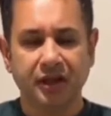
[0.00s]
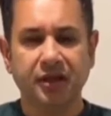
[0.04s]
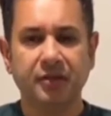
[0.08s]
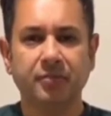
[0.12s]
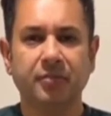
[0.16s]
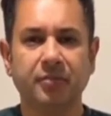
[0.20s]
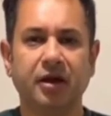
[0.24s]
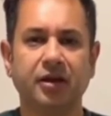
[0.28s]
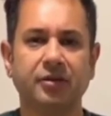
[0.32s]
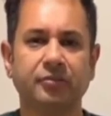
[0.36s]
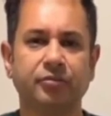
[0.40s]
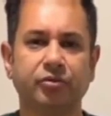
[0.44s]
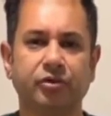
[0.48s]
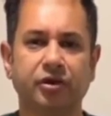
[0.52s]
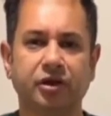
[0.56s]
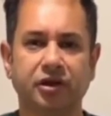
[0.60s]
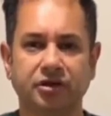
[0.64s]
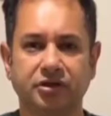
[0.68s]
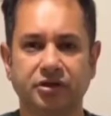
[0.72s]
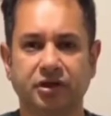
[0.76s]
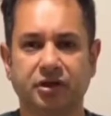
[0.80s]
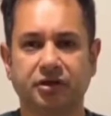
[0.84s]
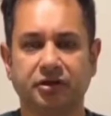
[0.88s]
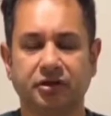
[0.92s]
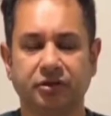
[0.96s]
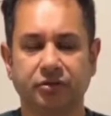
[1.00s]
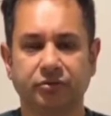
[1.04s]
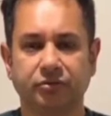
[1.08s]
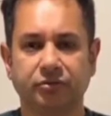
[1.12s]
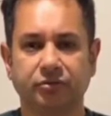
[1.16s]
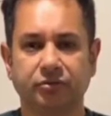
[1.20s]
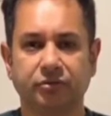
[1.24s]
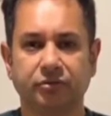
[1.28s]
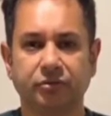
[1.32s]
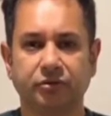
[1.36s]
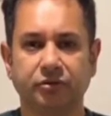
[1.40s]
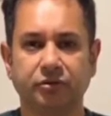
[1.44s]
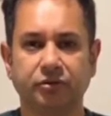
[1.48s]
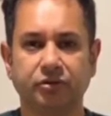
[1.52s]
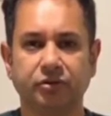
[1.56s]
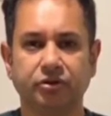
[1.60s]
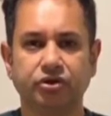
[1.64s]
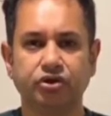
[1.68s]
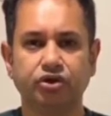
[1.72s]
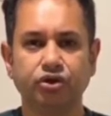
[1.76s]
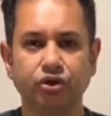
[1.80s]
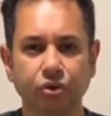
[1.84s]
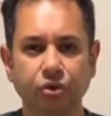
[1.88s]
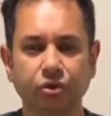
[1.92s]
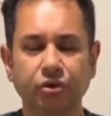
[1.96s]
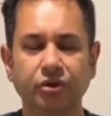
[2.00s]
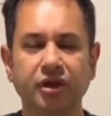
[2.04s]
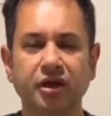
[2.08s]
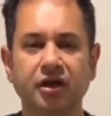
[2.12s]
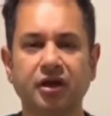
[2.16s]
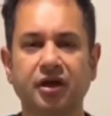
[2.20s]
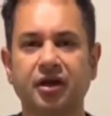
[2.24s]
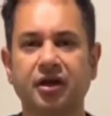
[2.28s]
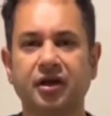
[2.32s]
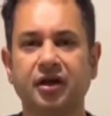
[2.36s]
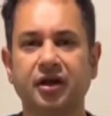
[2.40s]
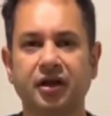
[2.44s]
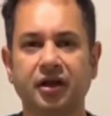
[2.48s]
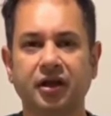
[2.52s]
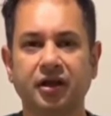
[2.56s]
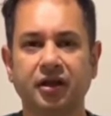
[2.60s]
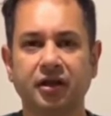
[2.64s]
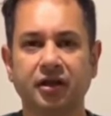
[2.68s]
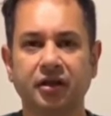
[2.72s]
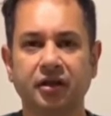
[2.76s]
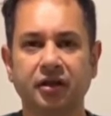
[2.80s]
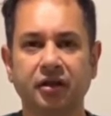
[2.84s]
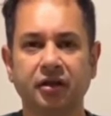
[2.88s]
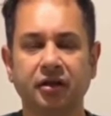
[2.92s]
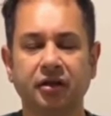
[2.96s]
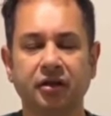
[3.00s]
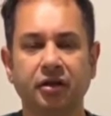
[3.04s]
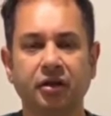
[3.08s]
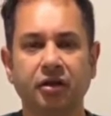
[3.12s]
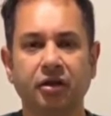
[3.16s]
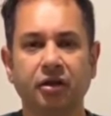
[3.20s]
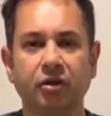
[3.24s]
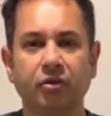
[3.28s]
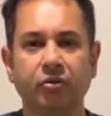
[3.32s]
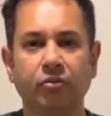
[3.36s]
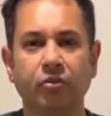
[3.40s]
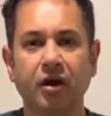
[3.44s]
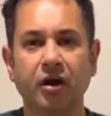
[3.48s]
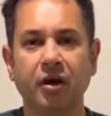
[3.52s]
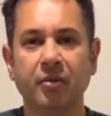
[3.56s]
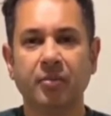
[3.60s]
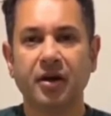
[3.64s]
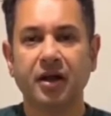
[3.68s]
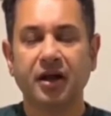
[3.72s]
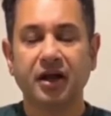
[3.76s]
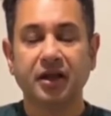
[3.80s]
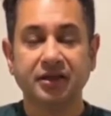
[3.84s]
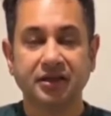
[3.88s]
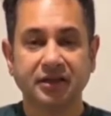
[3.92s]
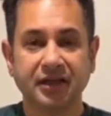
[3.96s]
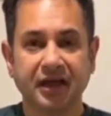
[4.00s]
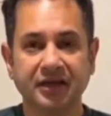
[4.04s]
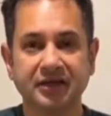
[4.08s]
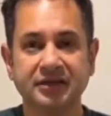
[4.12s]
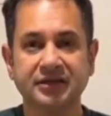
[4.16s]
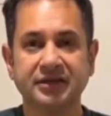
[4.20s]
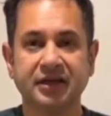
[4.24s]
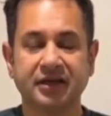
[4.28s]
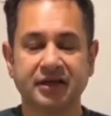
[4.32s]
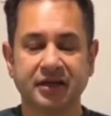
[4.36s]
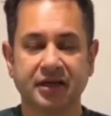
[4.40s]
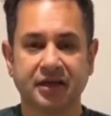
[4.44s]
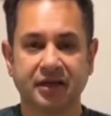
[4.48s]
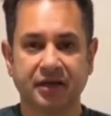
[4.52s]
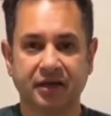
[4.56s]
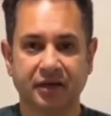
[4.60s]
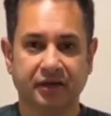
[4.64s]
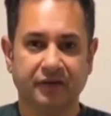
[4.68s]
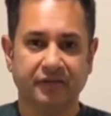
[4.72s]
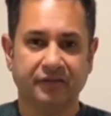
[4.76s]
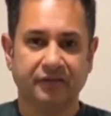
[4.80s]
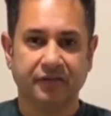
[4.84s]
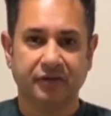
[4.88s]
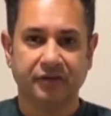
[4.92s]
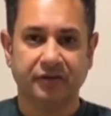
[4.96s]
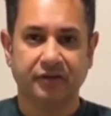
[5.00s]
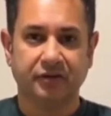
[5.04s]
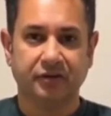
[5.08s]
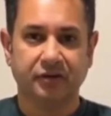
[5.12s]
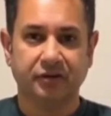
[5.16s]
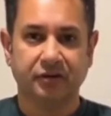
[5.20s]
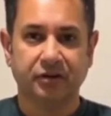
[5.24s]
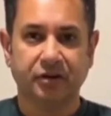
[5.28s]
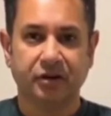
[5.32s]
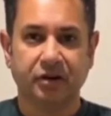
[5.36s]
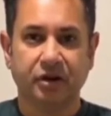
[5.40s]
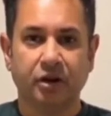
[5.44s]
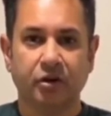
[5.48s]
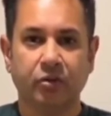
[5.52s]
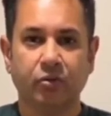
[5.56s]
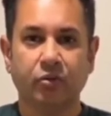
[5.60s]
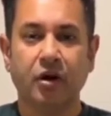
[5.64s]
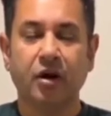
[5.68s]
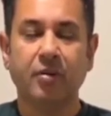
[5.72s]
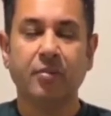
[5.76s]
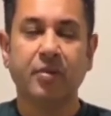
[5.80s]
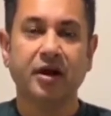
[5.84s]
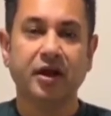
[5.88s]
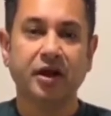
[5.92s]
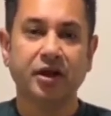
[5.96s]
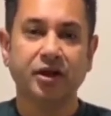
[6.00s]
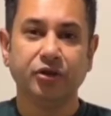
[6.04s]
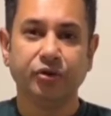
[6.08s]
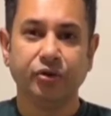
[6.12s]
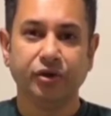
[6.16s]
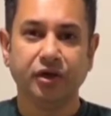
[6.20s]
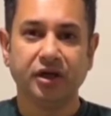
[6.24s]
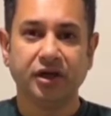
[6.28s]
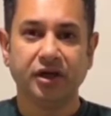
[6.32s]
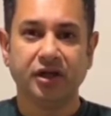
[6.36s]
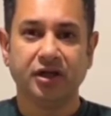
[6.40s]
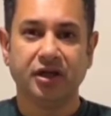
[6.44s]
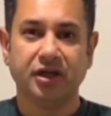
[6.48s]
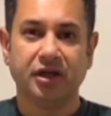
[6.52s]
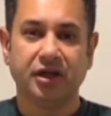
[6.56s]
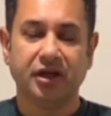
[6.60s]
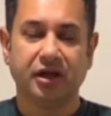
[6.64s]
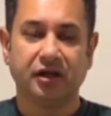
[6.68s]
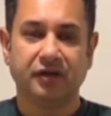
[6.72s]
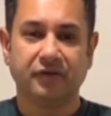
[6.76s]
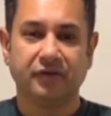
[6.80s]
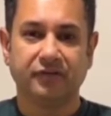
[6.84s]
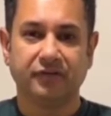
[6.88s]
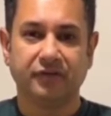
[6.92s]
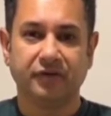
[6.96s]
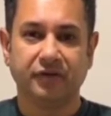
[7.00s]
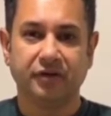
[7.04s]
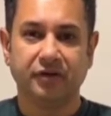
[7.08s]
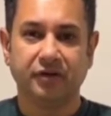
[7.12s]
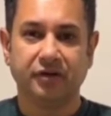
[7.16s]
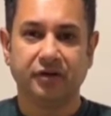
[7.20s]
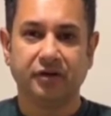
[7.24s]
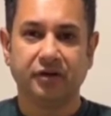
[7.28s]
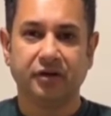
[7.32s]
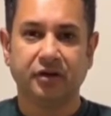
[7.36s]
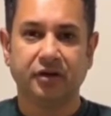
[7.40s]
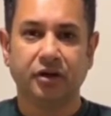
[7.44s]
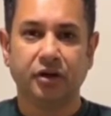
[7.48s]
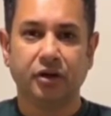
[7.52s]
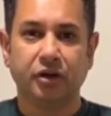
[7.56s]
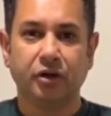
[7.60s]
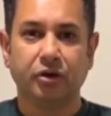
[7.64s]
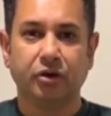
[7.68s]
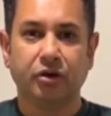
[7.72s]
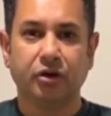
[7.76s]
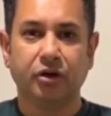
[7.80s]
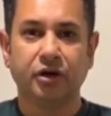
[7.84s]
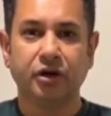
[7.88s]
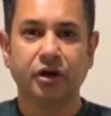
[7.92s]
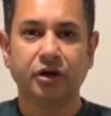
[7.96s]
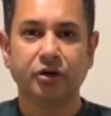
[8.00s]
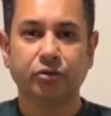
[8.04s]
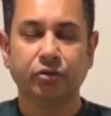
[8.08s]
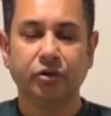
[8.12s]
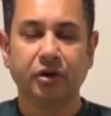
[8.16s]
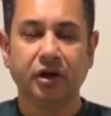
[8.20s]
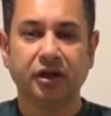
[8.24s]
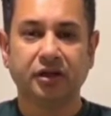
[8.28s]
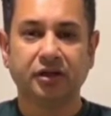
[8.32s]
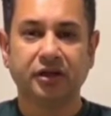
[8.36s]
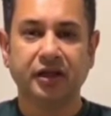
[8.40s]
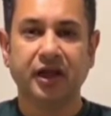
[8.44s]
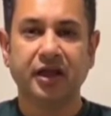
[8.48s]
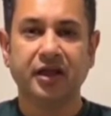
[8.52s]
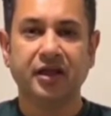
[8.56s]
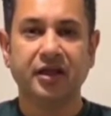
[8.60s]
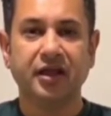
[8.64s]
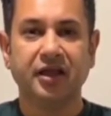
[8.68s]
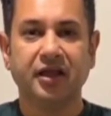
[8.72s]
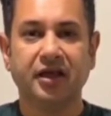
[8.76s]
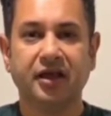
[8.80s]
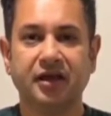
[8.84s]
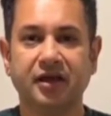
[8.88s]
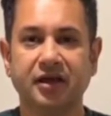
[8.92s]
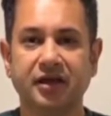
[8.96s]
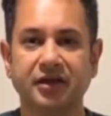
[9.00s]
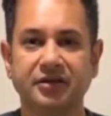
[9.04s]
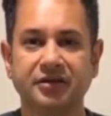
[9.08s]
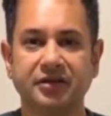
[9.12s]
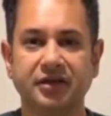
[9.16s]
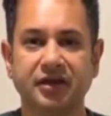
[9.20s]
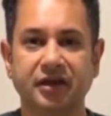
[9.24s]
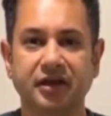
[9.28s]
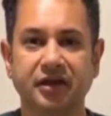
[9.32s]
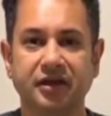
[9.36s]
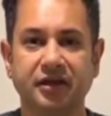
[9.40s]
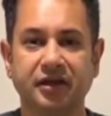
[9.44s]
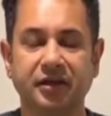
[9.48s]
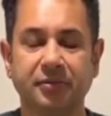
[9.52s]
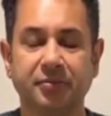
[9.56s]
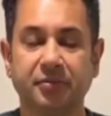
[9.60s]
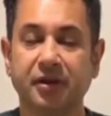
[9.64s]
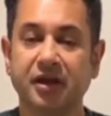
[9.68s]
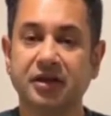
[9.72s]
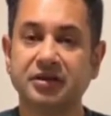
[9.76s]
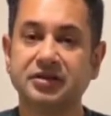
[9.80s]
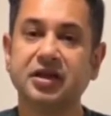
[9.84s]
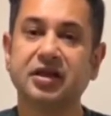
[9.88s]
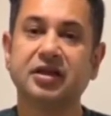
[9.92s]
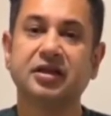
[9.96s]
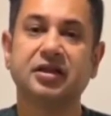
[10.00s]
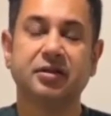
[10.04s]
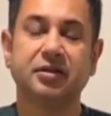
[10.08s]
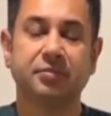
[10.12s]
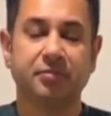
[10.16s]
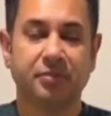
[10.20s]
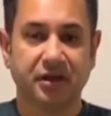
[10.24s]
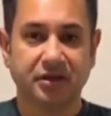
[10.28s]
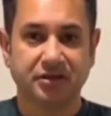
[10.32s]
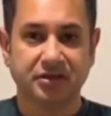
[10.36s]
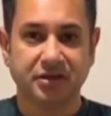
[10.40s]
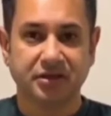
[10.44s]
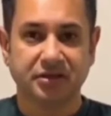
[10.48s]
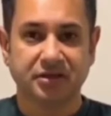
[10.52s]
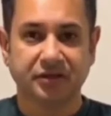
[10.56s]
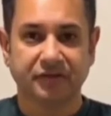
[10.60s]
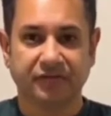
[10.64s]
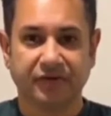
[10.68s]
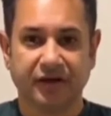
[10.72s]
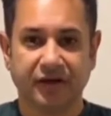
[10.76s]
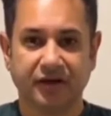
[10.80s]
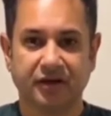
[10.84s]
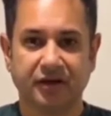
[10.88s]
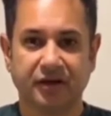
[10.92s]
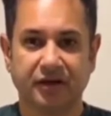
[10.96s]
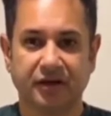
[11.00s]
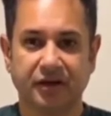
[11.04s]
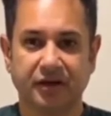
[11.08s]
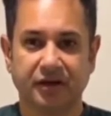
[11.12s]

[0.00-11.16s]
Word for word: एक ही बात बोलना चाहता हूँ जो लोग ये कर रहे हैं वो हमारा थानसा के खिलाफ है वो हमारे यूनिटी के खिलाफ है और इनको लगता है ये करने से तिपरासा तिपरासा से फाइट